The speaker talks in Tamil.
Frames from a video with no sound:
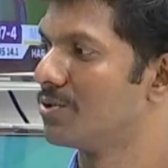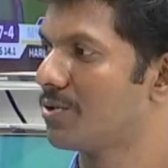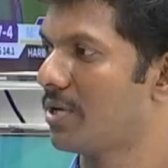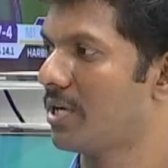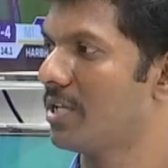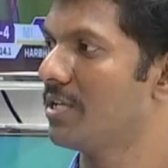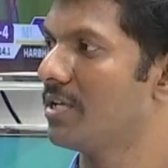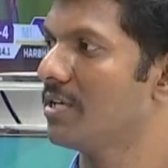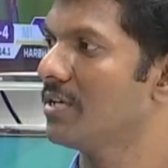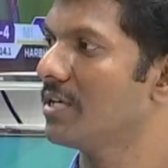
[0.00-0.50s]
ஸோ
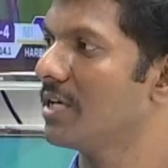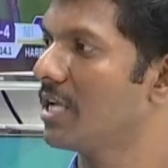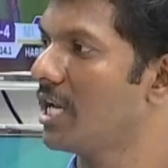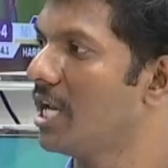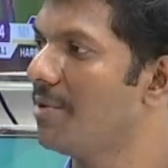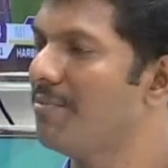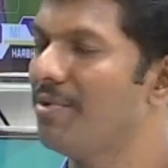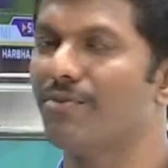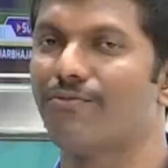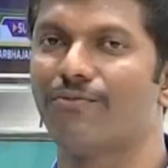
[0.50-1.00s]
அதுதான்
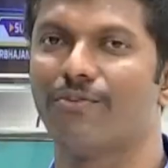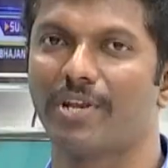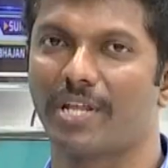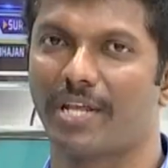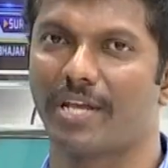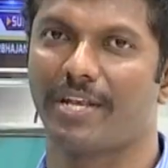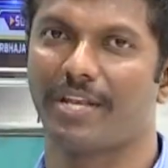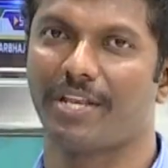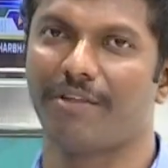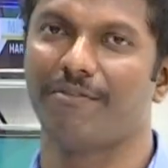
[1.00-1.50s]
எல்லாமே
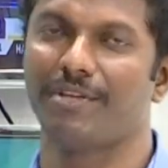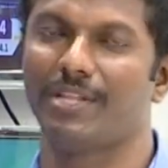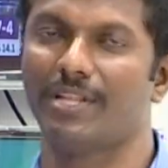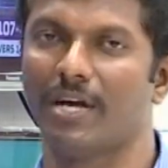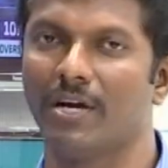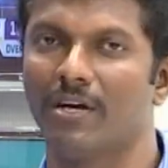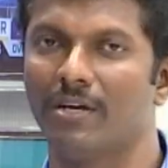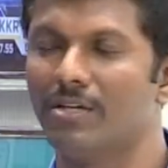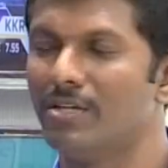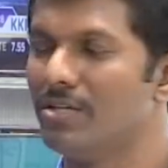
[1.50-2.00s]
ஃபோர் கே டிவி
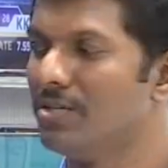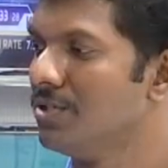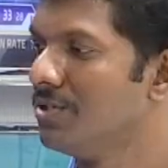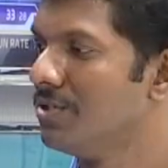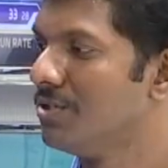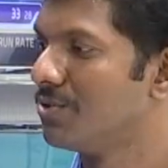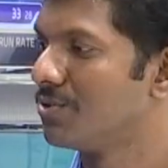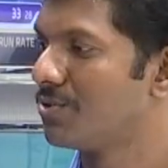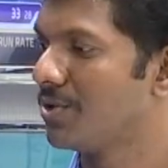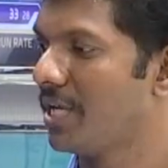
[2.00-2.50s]
தான்
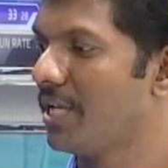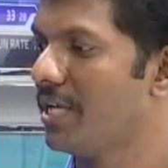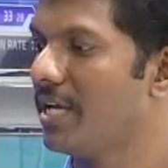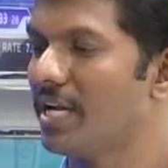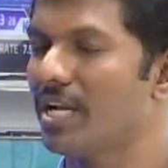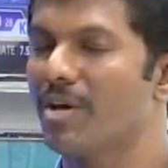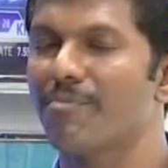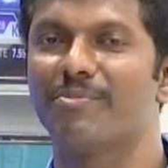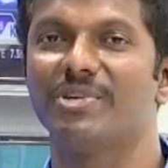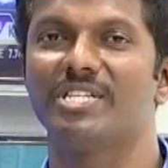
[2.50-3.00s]
ஸோ
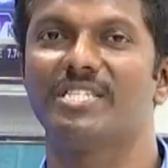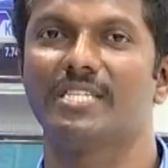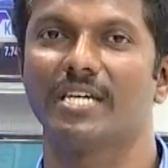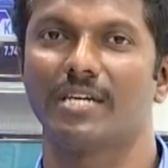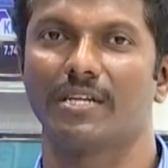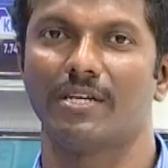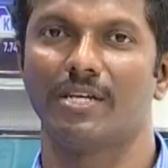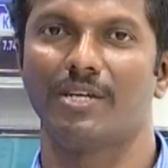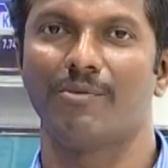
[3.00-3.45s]
என்னென்னா பிக்சர்